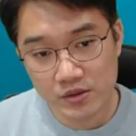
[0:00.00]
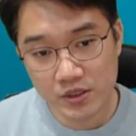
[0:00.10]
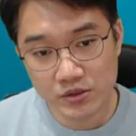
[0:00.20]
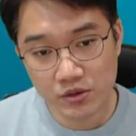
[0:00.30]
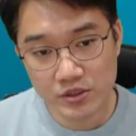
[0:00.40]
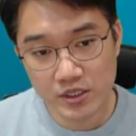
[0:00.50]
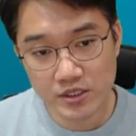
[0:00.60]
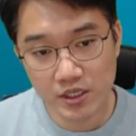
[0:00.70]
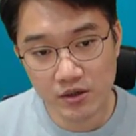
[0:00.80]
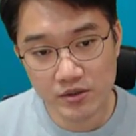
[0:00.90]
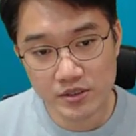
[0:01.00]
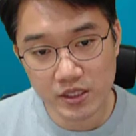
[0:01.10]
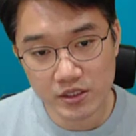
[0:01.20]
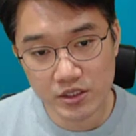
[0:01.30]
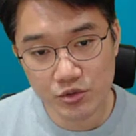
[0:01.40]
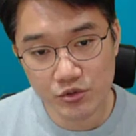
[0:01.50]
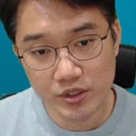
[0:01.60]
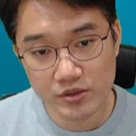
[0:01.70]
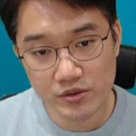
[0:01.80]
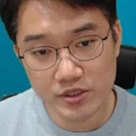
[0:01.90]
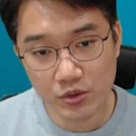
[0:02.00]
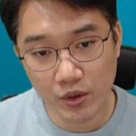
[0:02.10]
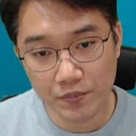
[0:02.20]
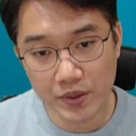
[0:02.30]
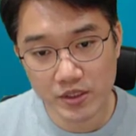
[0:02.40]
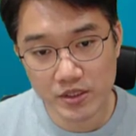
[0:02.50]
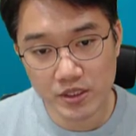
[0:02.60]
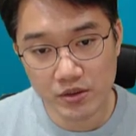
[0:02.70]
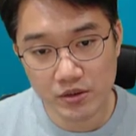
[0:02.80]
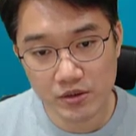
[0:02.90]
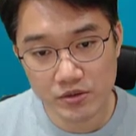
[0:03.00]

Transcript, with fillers: 그래서 이제 실력을 쌓기 위해서 이제 웹패킹